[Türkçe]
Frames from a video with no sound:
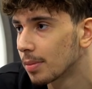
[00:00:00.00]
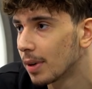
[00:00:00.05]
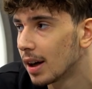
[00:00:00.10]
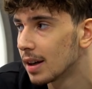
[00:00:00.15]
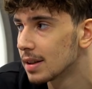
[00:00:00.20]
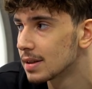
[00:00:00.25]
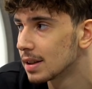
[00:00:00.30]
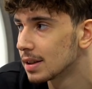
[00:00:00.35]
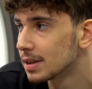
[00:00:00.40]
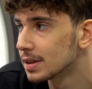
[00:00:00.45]

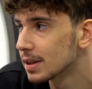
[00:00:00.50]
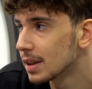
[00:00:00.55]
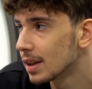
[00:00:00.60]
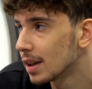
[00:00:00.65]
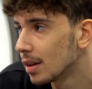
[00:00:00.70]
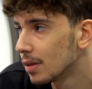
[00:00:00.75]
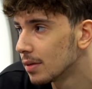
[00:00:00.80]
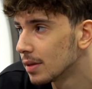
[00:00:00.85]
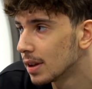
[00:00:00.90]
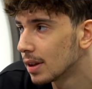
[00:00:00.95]
Bazen işte
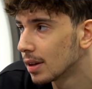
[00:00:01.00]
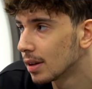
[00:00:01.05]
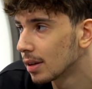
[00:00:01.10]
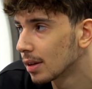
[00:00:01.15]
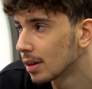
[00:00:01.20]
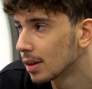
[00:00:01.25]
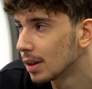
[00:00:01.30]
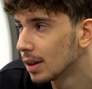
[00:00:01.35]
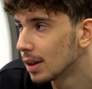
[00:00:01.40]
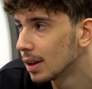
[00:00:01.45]
evde
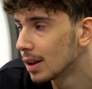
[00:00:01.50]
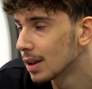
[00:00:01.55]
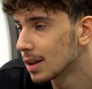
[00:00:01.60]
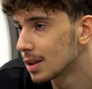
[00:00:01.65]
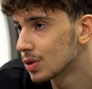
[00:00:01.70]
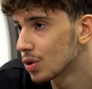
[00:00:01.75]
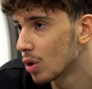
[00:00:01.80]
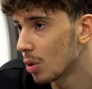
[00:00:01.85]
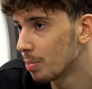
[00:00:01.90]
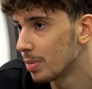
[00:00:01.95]

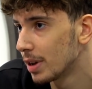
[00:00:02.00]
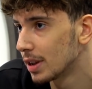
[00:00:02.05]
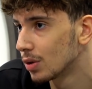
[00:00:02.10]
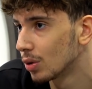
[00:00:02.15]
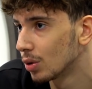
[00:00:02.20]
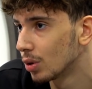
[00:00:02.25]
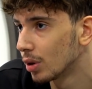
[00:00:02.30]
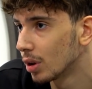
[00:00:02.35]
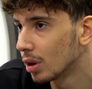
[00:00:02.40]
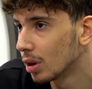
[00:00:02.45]
sohbet
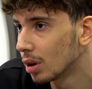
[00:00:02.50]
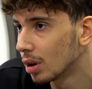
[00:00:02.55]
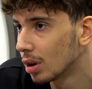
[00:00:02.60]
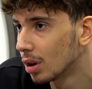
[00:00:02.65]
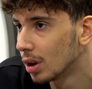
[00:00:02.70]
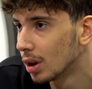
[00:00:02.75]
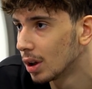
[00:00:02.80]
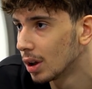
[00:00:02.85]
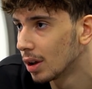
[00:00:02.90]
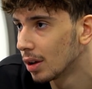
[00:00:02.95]
oluyor.
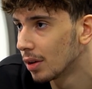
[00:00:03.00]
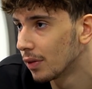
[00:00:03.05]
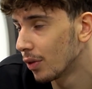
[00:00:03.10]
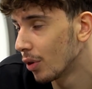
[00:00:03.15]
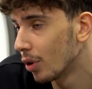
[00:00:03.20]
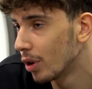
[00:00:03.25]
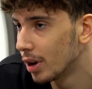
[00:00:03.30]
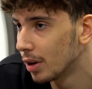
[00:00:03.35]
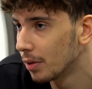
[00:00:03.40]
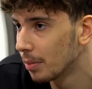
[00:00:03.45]

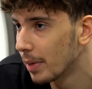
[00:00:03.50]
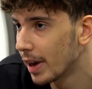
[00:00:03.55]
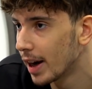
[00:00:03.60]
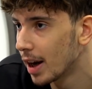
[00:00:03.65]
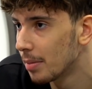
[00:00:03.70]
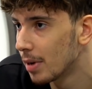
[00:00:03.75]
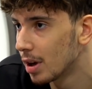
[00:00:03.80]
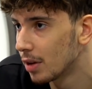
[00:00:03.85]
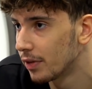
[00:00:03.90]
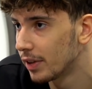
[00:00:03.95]
Öyle
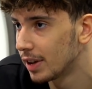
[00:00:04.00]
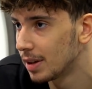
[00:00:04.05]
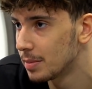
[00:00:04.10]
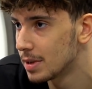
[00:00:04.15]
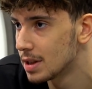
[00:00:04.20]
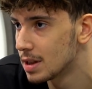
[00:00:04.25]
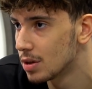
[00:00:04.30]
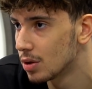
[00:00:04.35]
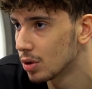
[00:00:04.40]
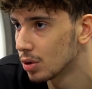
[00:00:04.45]
beraber film
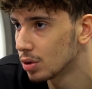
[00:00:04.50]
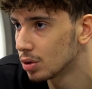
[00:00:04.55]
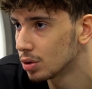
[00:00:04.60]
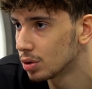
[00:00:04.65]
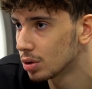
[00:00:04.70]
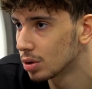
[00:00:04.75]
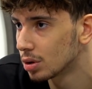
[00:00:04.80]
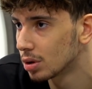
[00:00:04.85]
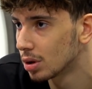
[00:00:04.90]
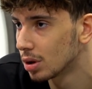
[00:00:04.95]

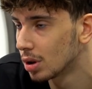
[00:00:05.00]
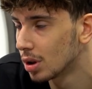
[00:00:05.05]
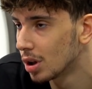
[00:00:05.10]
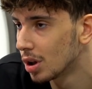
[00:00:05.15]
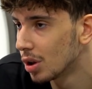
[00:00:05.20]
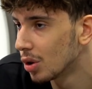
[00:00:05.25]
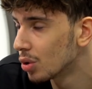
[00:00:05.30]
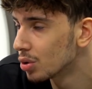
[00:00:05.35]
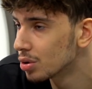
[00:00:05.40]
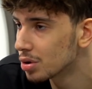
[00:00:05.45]
izliyoruz.
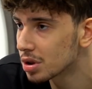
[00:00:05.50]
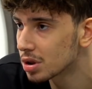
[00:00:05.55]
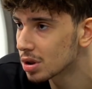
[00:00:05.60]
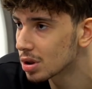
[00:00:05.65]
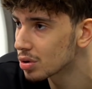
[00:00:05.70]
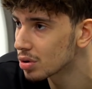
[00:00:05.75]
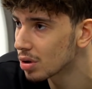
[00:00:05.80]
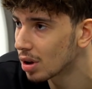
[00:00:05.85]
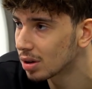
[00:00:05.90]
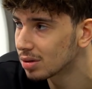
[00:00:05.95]
Onun dışında
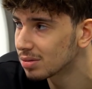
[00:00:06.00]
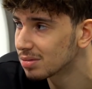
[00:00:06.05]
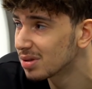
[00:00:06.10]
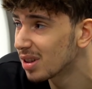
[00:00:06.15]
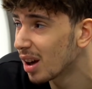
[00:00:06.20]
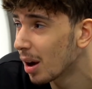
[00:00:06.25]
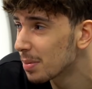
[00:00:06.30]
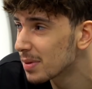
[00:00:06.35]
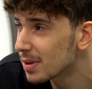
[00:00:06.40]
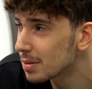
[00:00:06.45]
şu an
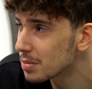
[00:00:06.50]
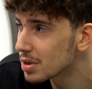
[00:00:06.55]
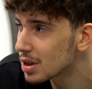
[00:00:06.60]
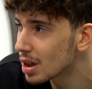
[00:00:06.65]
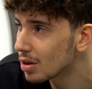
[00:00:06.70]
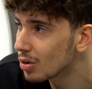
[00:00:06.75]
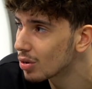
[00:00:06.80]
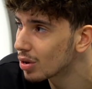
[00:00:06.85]
yaptığım şey